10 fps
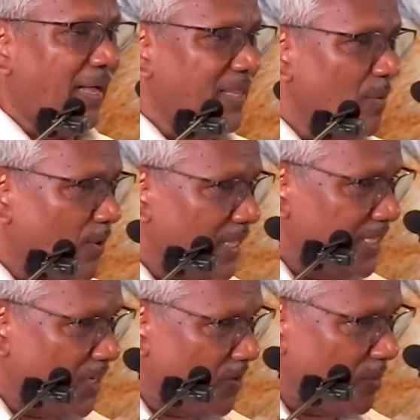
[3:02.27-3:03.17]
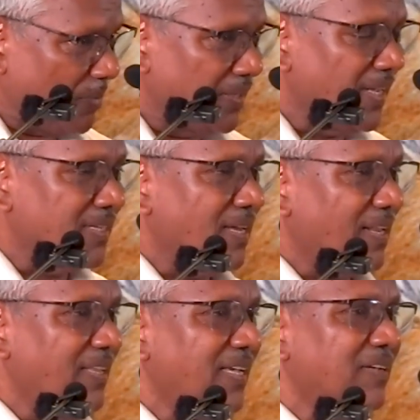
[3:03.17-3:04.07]
அதே போல் இயக்குனர்
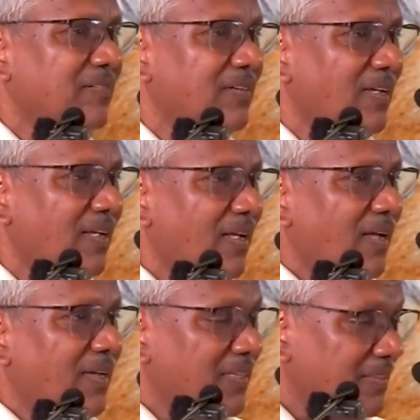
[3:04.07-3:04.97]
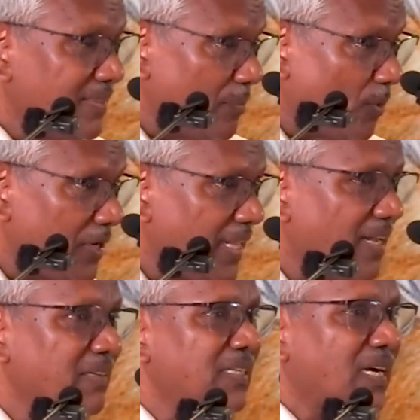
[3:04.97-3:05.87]
பிருந்தாசாரதி இந்த
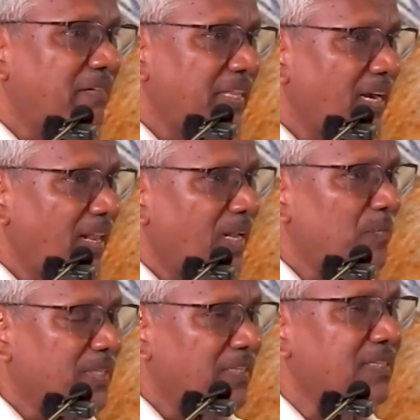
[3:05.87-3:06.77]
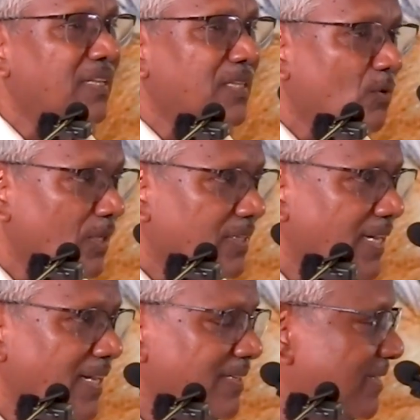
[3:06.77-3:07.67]
போட்டிக்கு வந்த கவிதைகள் எல்லாம் தேர்ந்தெடுத்து கொடுத்த
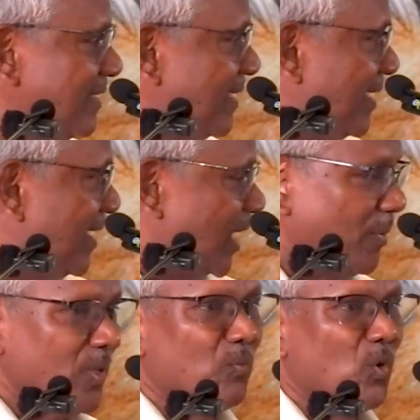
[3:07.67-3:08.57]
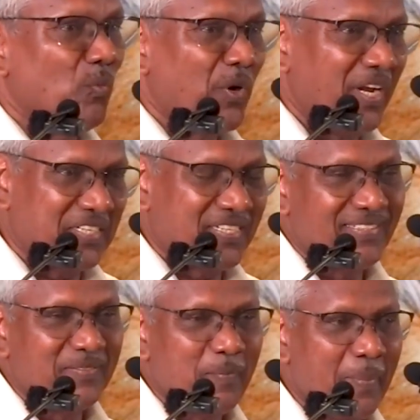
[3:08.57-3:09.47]
நமது மு முருகேஷ்
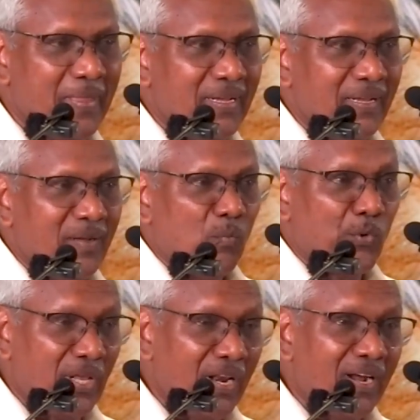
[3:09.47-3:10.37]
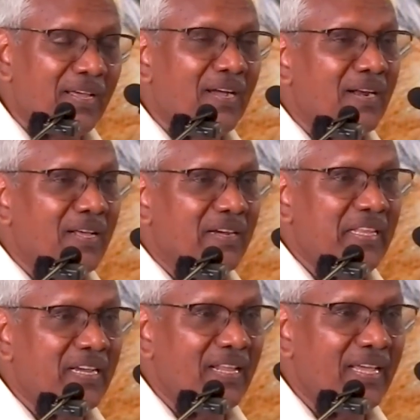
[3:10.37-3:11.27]
முதல் ஆண்டுக்கான
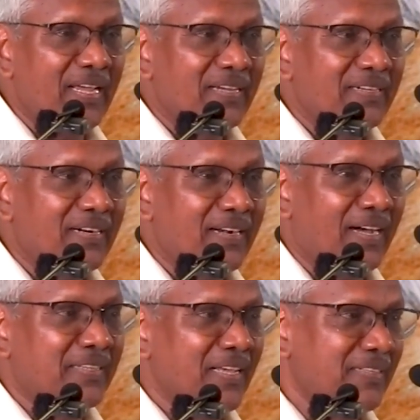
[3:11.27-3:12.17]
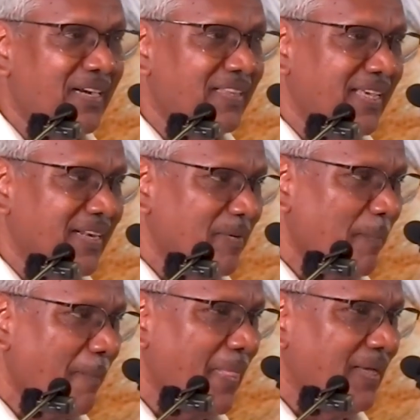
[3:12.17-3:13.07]
கவிதைகளை நான் தேர்ந்தெடுத்தேன்
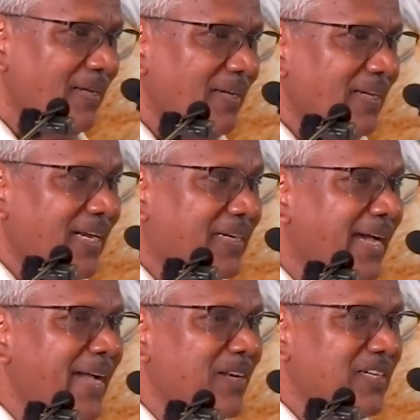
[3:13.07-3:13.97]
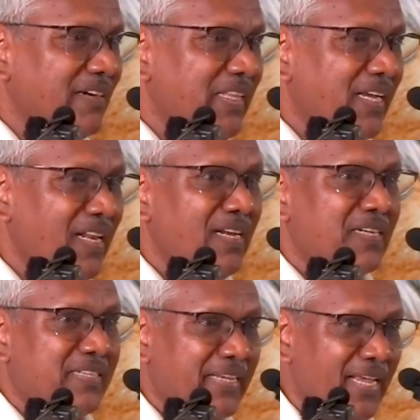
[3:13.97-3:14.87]
எட்டாயிரம் கவிதைகளில்
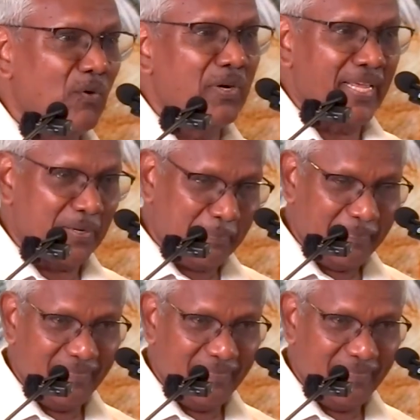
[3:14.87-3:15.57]
நான் சிக்கிக்கொண்டேன்